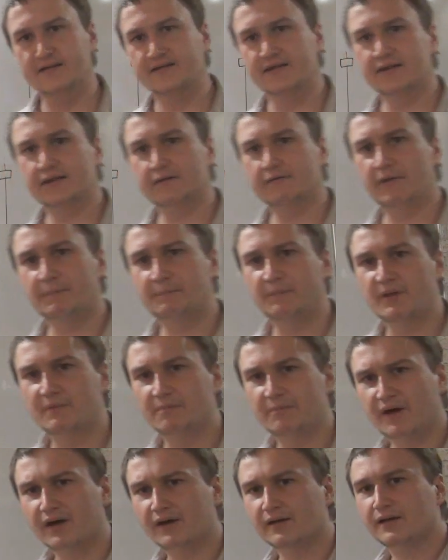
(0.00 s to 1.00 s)
из этого,
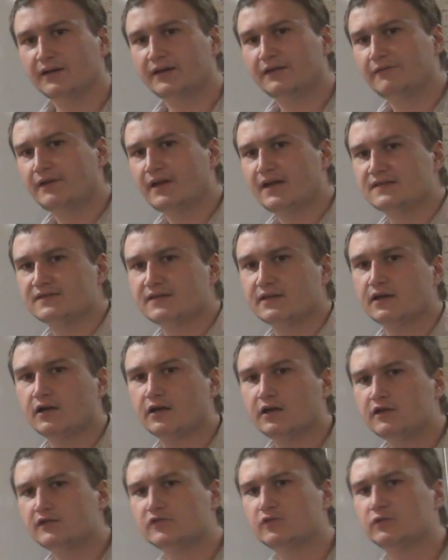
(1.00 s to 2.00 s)
пин-бар является
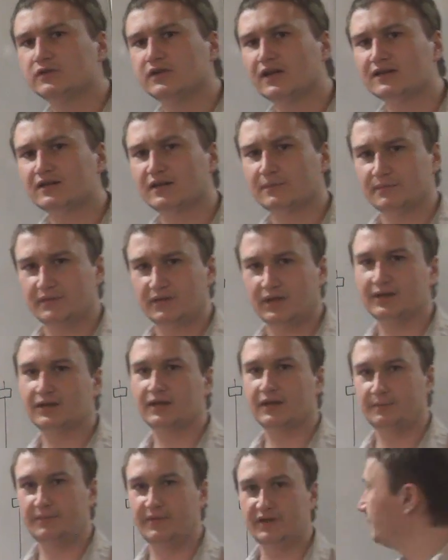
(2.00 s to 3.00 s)
результатом
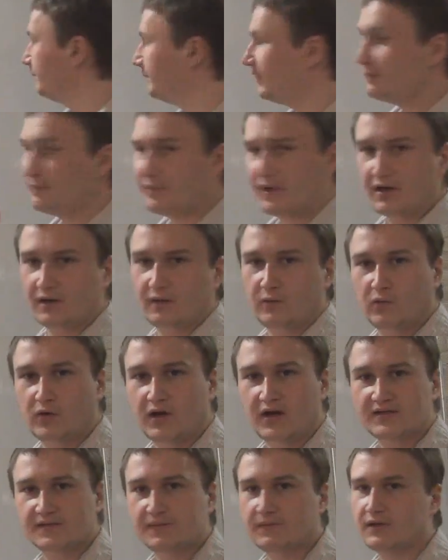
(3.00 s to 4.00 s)
данной битвы. Пин-бар
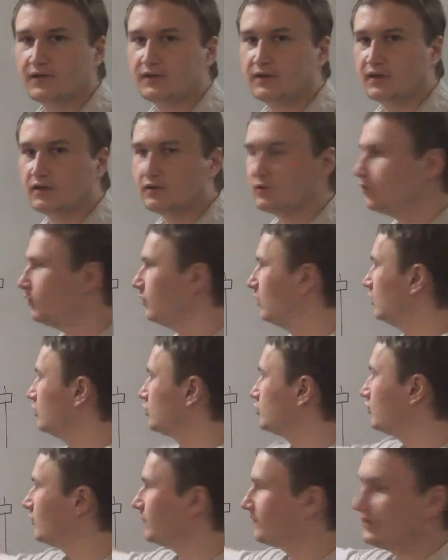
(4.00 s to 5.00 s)
указывает на то,
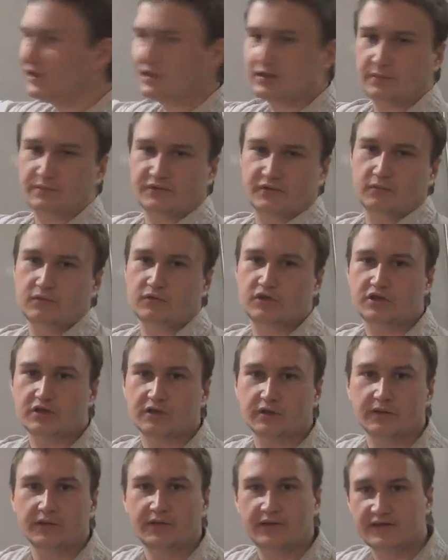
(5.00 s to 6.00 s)
что в данном
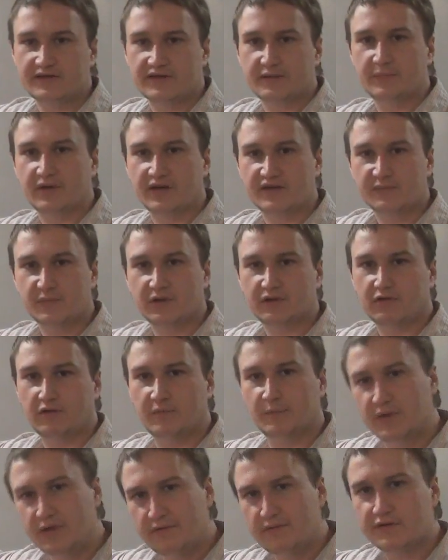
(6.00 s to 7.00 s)
случае, если мы
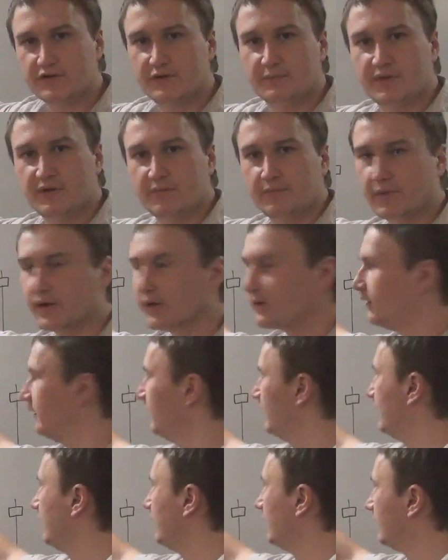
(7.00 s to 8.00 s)
рассматриваем медвежий пин-бар,
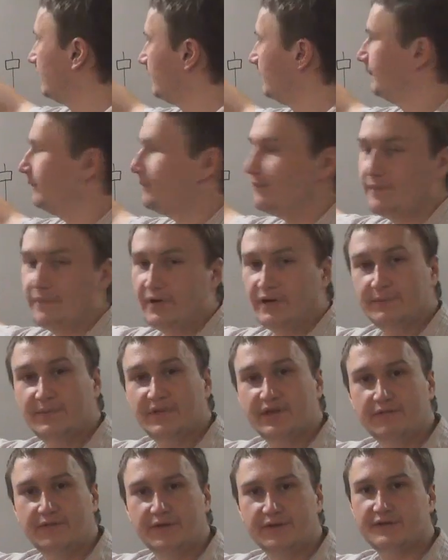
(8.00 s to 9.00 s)

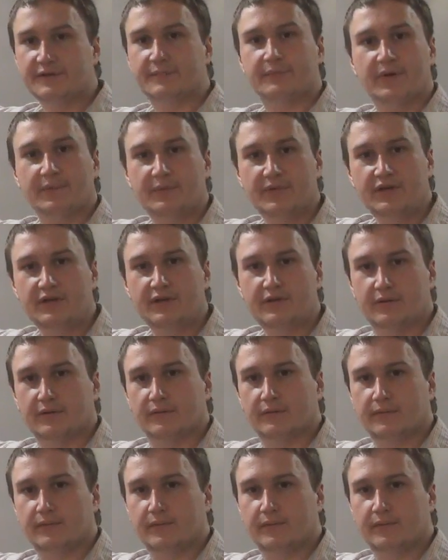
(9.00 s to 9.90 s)
медведи победили.